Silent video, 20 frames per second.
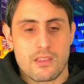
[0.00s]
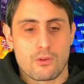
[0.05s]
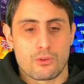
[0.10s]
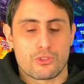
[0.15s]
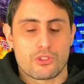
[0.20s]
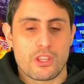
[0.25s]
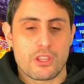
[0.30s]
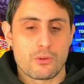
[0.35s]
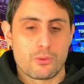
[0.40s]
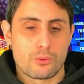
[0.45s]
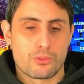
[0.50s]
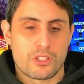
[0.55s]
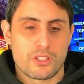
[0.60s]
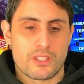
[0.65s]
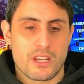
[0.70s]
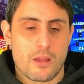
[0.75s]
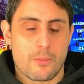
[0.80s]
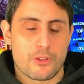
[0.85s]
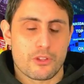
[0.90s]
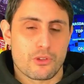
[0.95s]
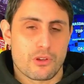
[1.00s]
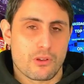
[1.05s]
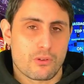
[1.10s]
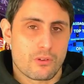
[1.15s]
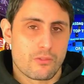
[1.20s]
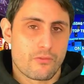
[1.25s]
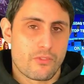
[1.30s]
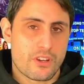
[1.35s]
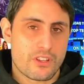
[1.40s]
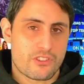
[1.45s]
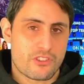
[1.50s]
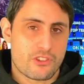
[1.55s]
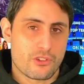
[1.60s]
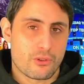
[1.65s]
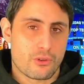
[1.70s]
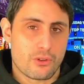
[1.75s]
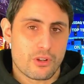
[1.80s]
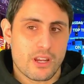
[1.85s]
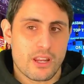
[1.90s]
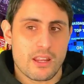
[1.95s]
ottenuti tramite una
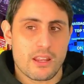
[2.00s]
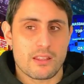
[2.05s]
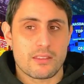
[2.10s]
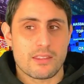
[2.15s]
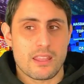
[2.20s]
conversione